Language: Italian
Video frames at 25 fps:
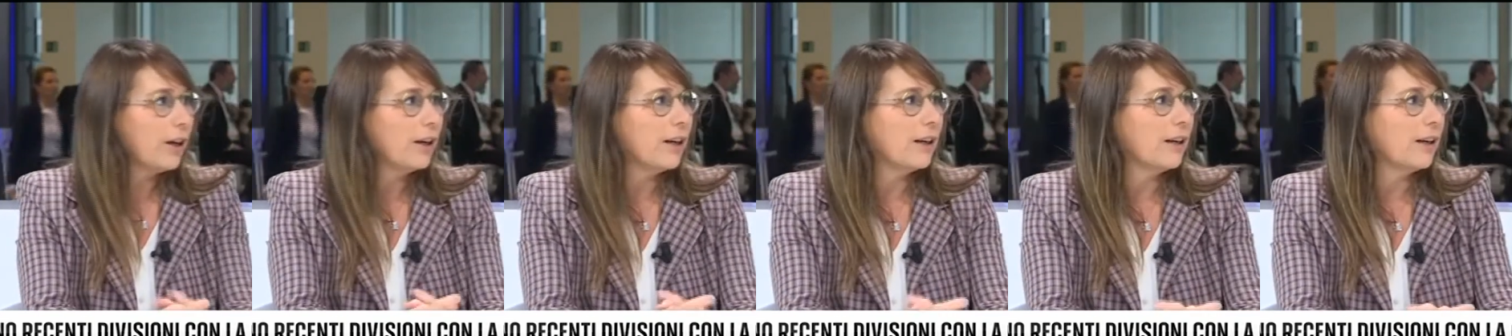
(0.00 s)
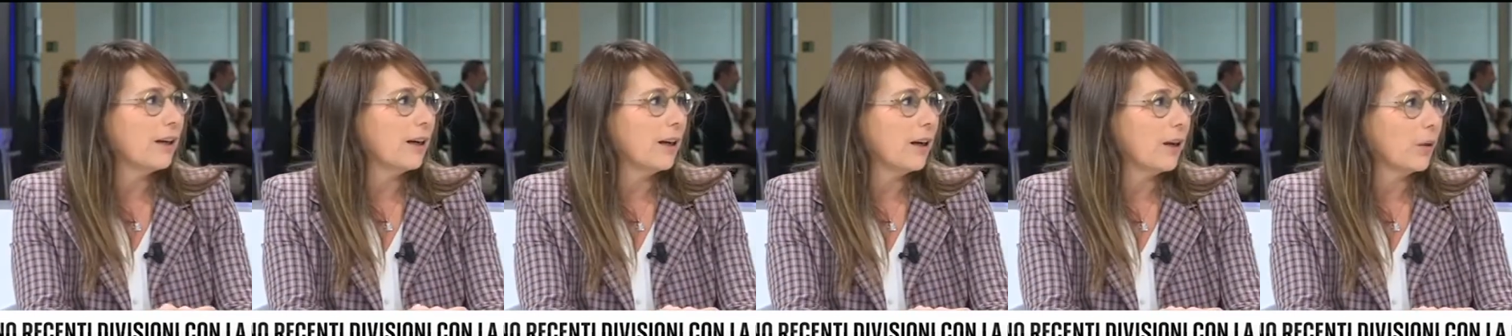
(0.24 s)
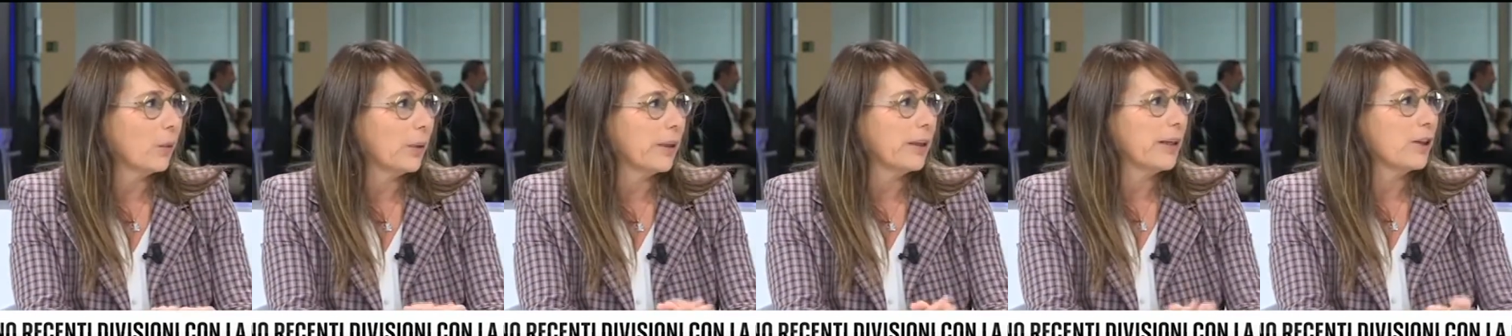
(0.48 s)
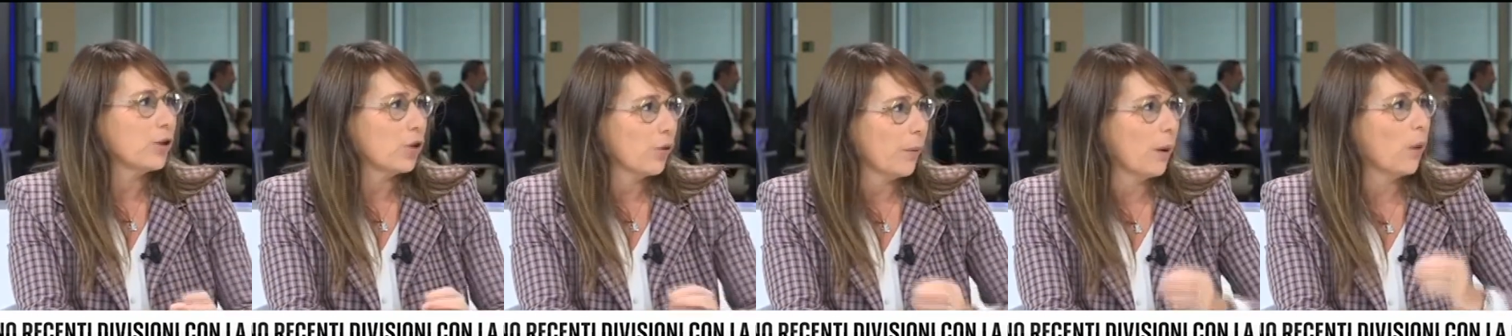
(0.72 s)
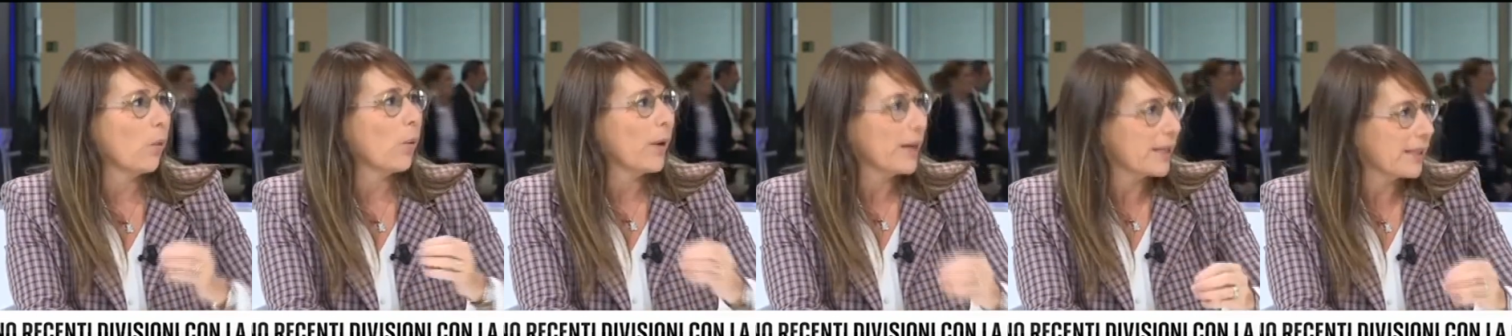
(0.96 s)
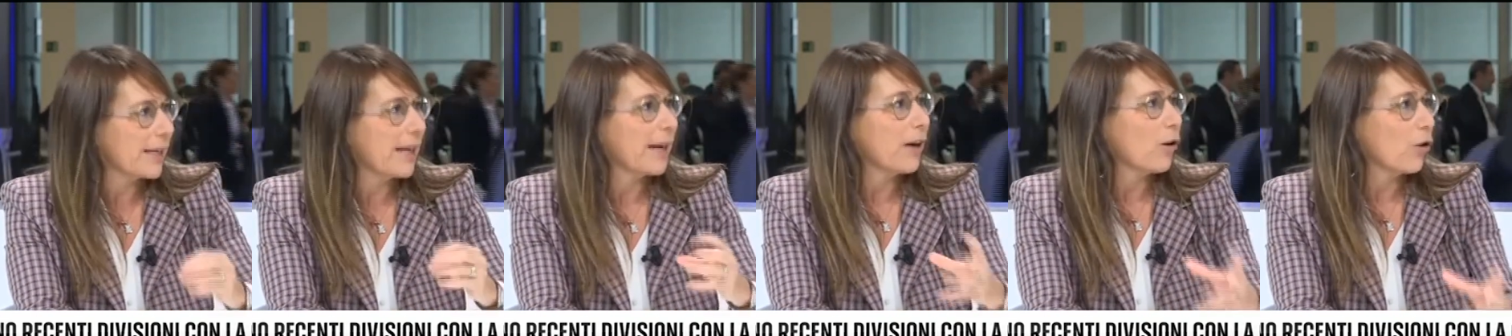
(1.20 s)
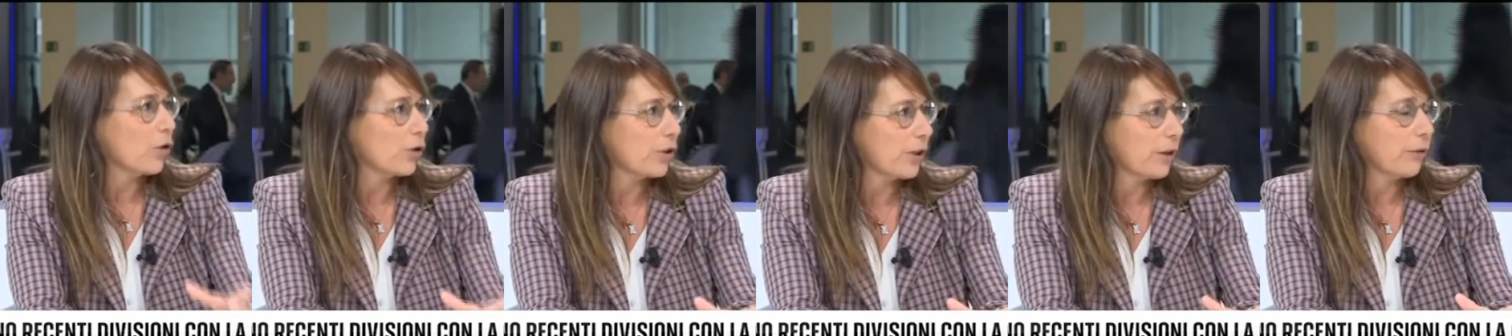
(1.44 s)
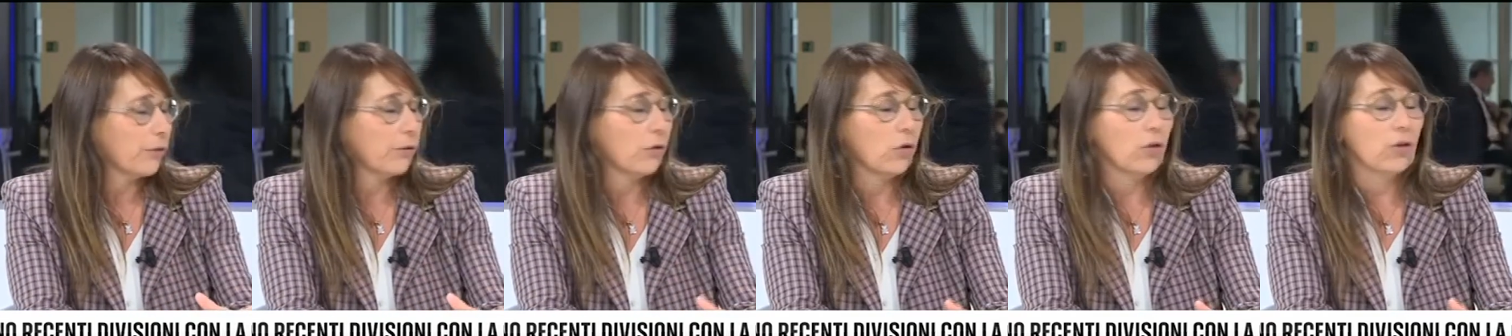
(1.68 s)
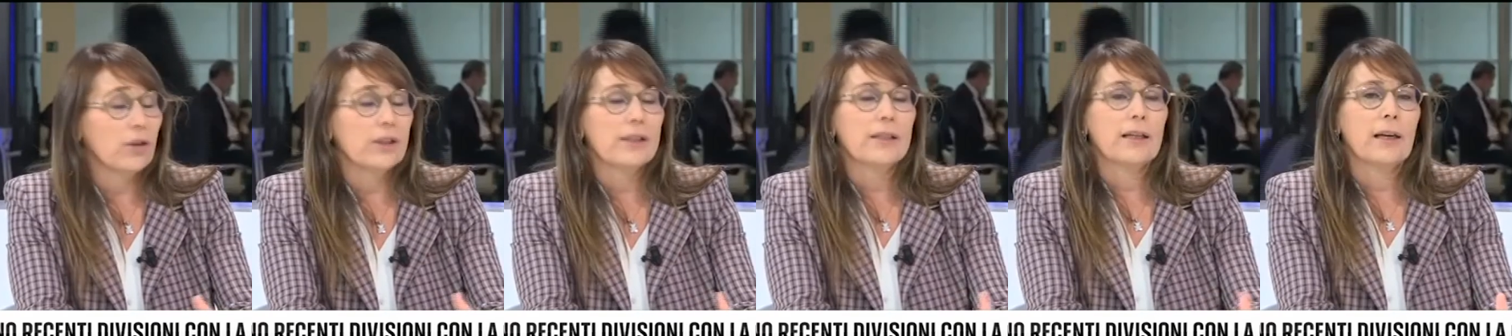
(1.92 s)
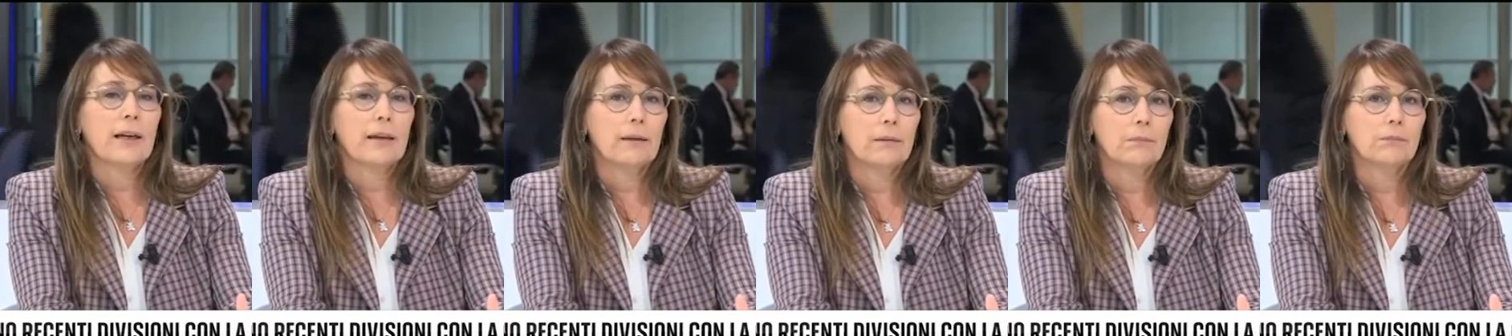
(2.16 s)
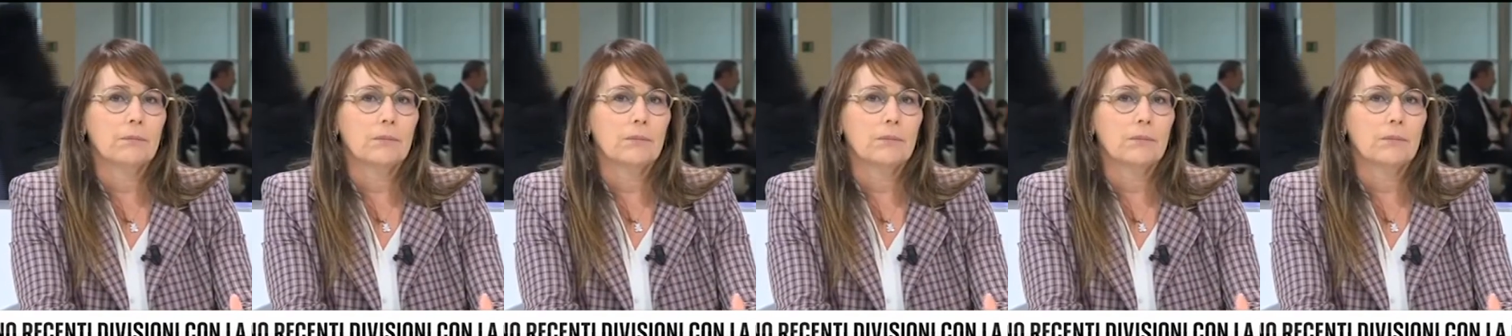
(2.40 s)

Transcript: eh, quindi insomma questa è la nostra forza.